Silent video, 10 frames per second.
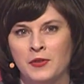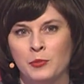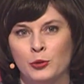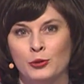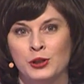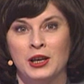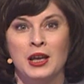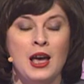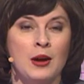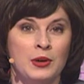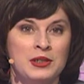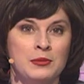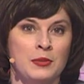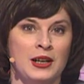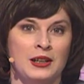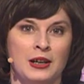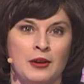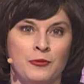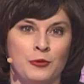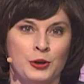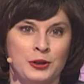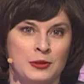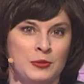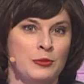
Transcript: вопроса максимально комфортным,